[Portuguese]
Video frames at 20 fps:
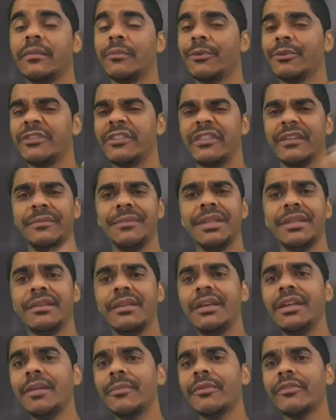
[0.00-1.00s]
e muitos diziam,
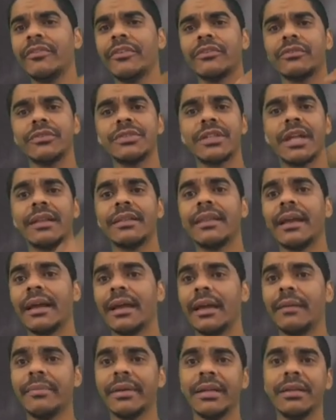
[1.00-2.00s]
mentira, professor, o Estado está
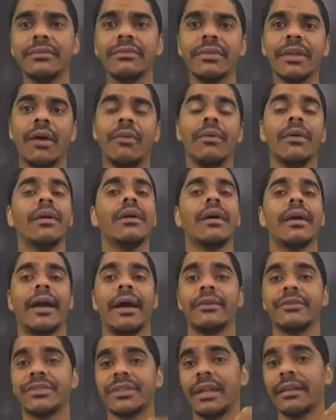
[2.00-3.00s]
quebrando. Não,
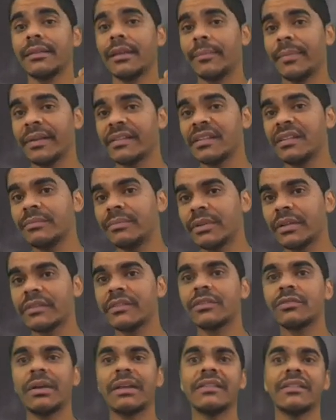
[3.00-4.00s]
cara, o Estado está passando pela
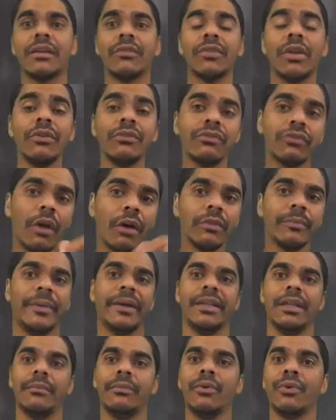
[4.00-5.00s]
situação, não só do
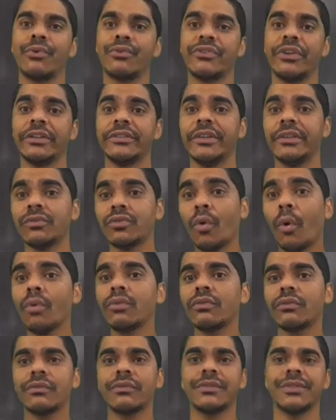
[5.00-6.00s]
Pernambuco, gente, é
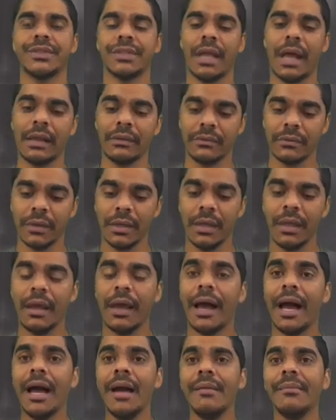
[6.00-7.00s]
todos os estados.
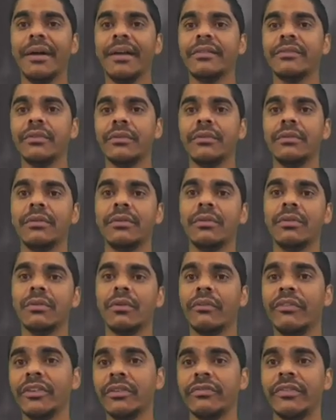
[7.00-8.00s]
Ah, mas o, o
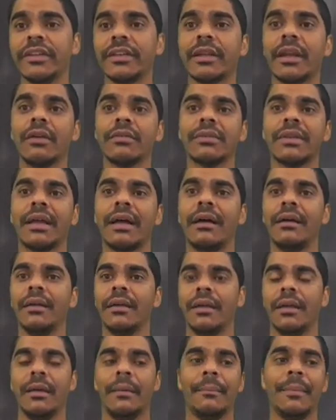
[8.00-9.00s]
governo federal está
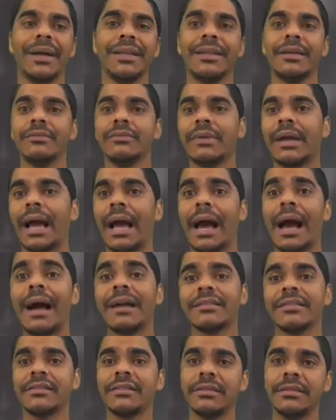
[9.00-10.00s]
mandando
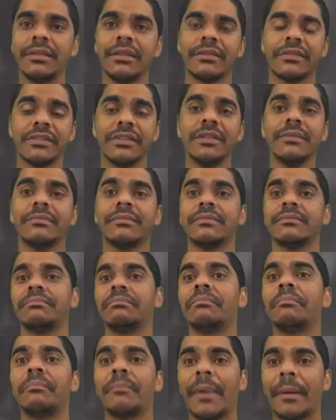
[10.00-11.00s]
carradas de dinheiro. Sim,
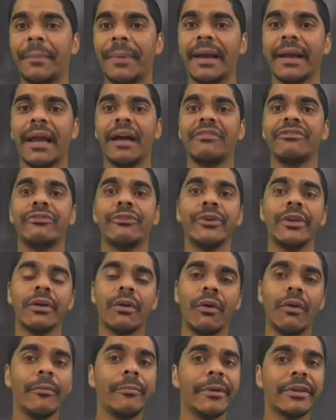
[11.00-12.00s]
para pagar a folha
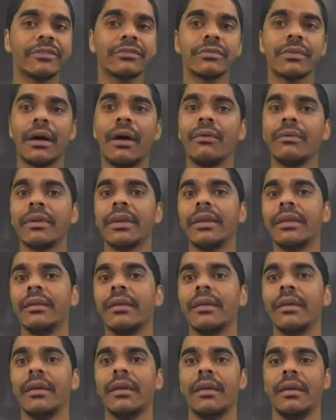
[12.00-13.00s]
com o pessoal
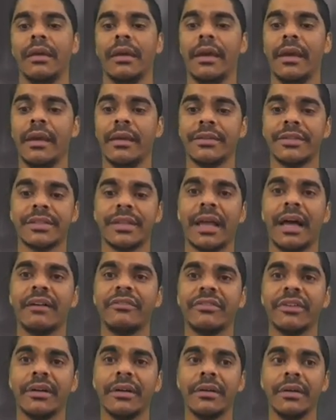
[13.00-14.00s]
que é,
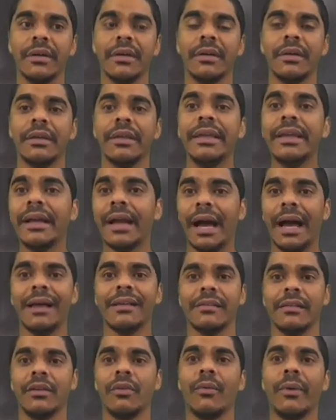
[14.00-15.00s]
estava em
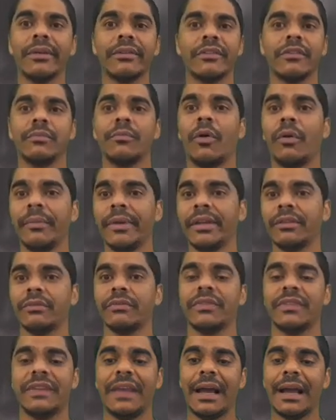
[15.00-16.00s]
casa enquanto esse momento
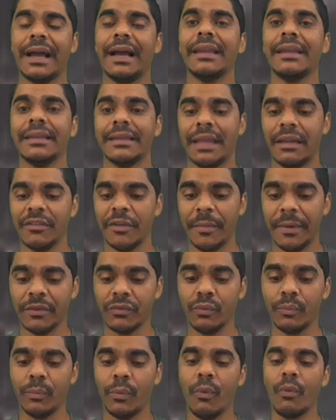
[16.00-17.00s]
se acalentava
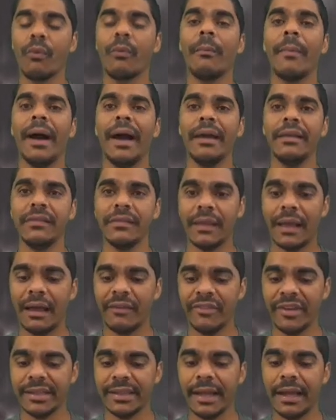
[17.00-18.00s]
mais um pouco. Mas a
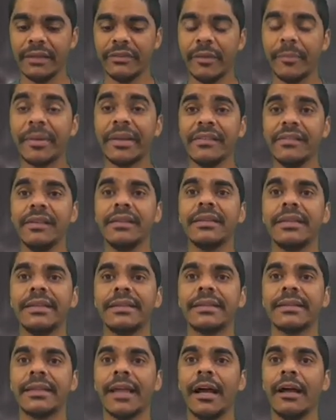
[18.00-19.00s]
verdade é para ser
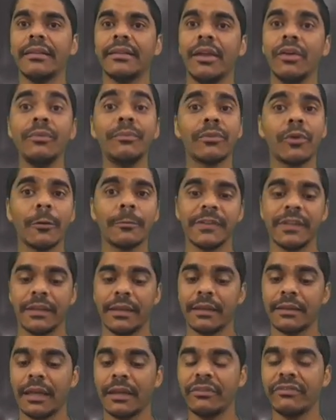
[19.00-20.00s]
dita, tá? Até o próprio
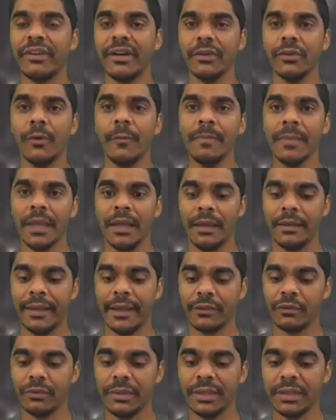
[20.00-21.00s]
secretário falou
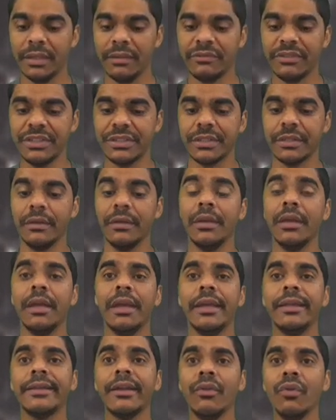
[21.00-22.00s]
na sua entrevista.
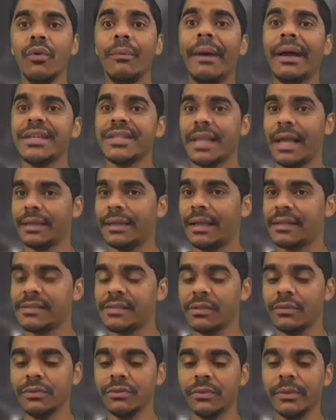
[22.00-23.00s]
Então, o mais tardar,
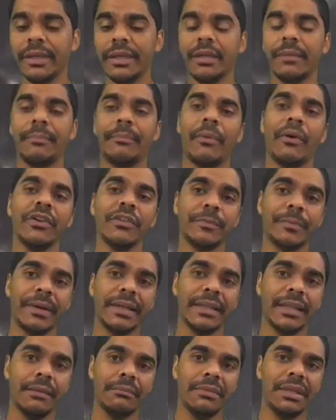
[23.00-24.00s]
segundo ele,
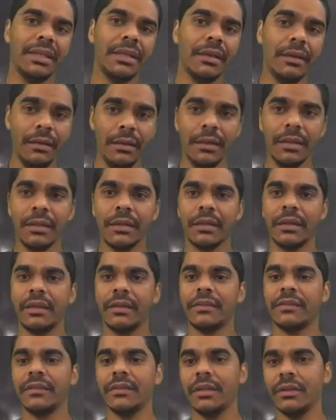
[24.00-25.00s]
pós-pandemia,
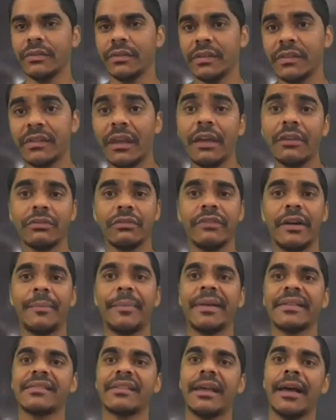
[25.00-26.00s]
que se Deus quiser isso vai
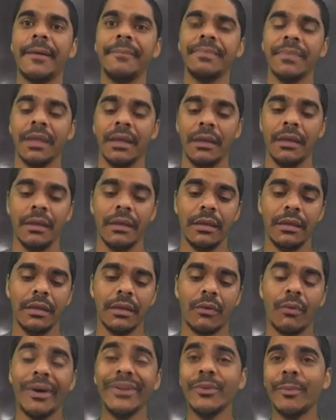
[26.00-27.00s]
passar,
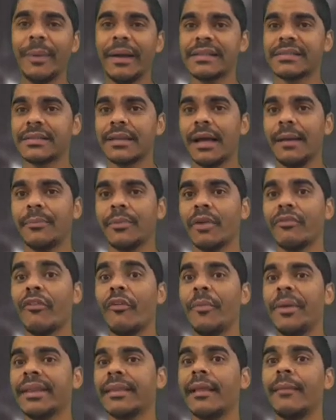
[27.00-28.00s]
e quando passar,
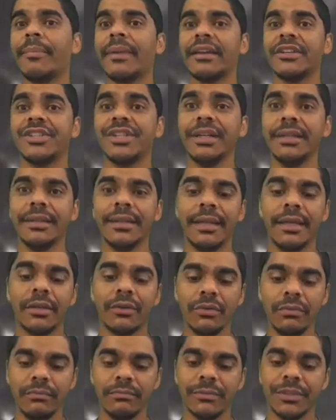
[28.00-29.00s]
provavelmente lá para
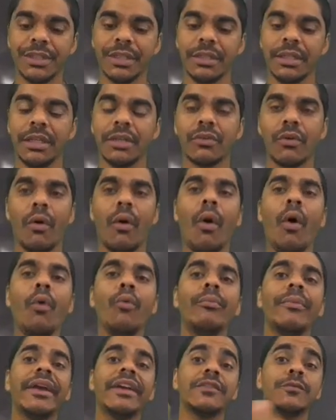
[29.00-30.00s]
janeiro, janeiro
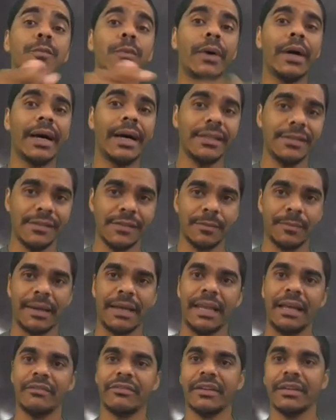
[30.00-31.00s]
ou mesmo antes,
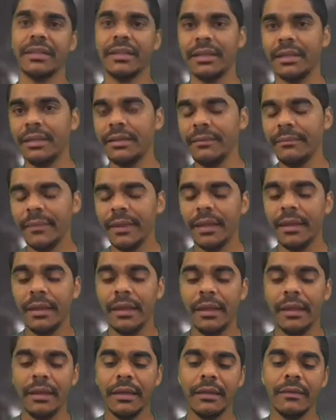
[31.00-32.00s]
palavra dele,
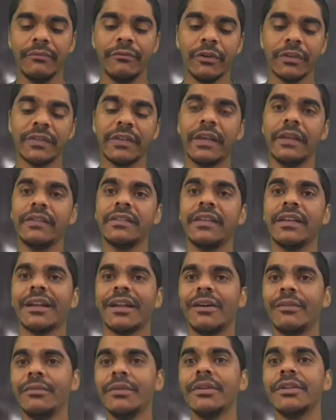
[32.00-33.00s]
vocês
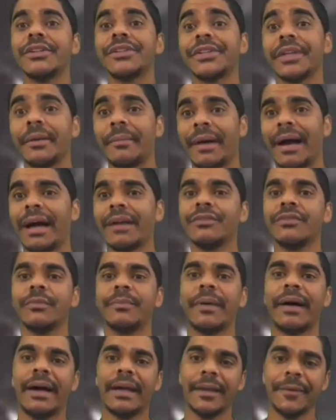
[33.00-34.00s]
serão chamados
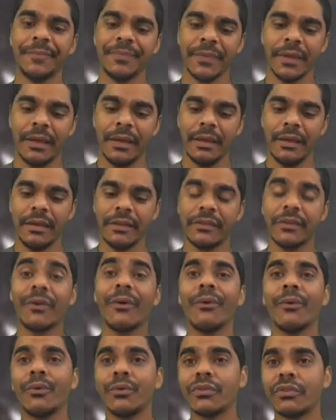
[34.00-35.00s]
para esse
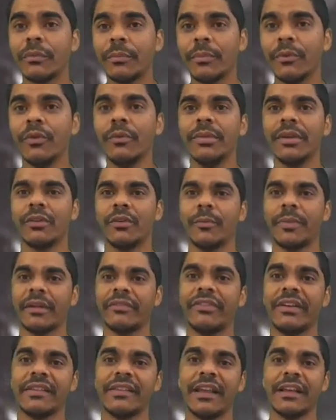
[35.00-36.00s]
concurso público para
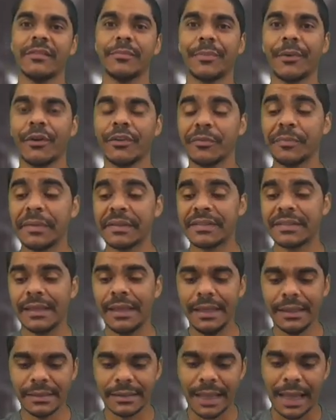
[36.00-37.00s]
fazer as próximas
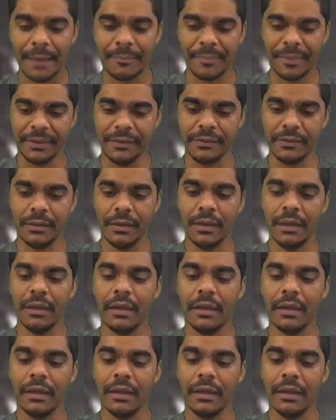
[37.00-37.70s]
etapas.